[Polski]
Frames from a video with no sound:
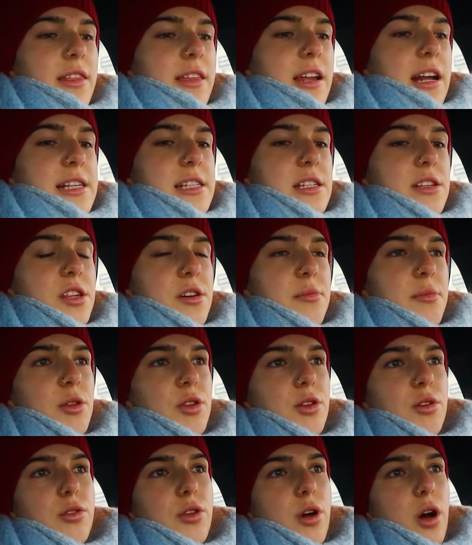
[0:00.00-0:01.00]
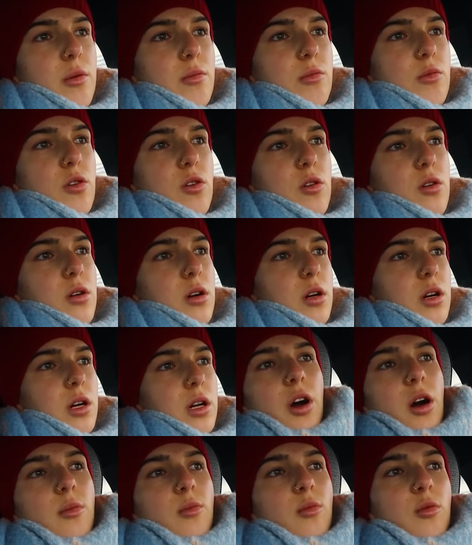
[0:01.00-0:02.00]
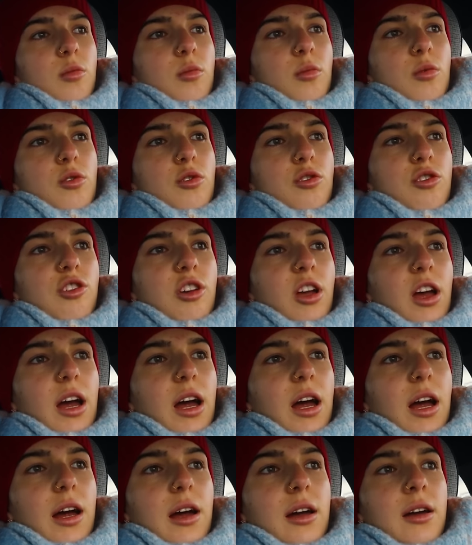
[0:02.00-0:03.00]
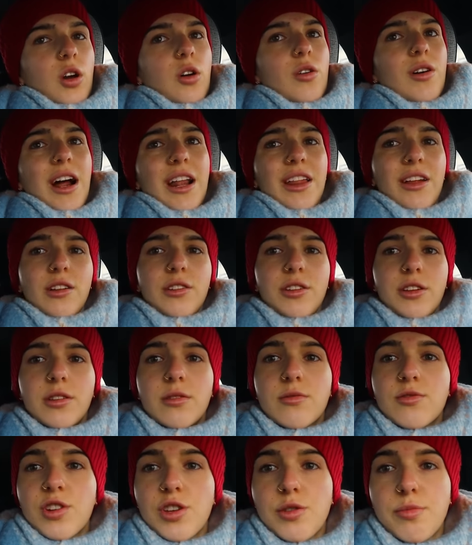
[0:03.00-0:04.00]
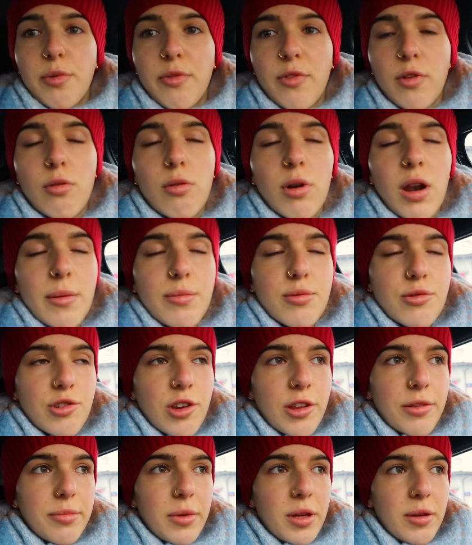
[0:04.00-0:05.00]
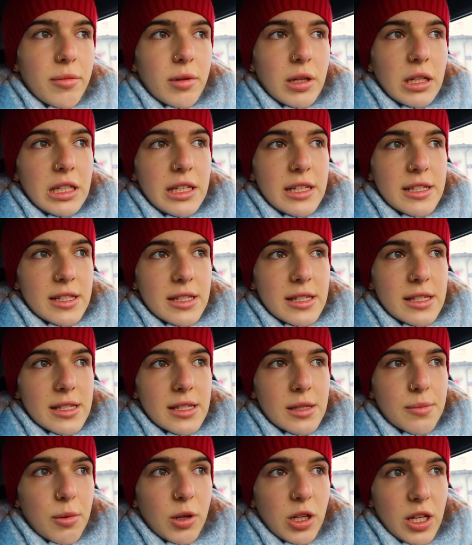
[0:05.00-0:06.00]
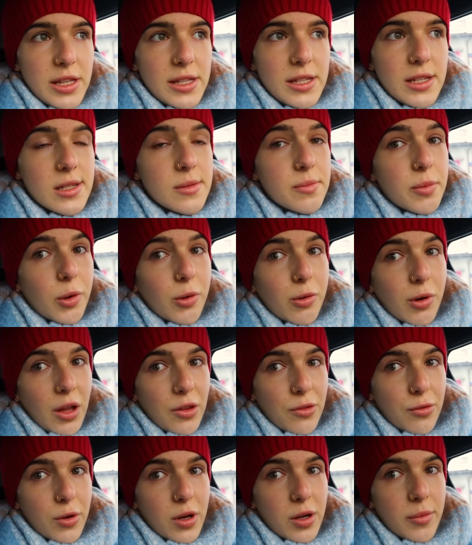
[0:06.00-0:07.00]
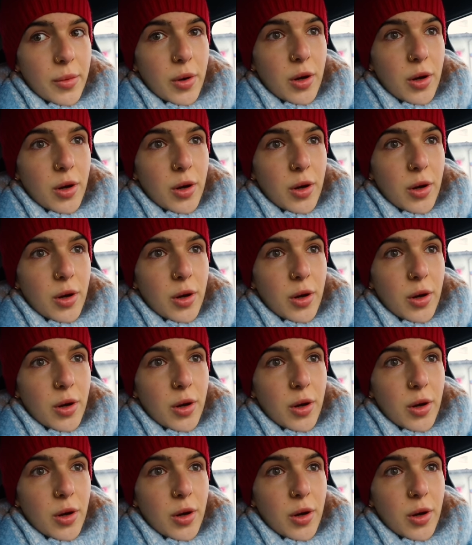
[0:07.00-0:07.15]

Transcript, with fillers: Teraz jedziemy do domu. Domu muszę ogarnąć jedną rzecz, bo w ogóle przyszedł mi list z policji i z prokuratury,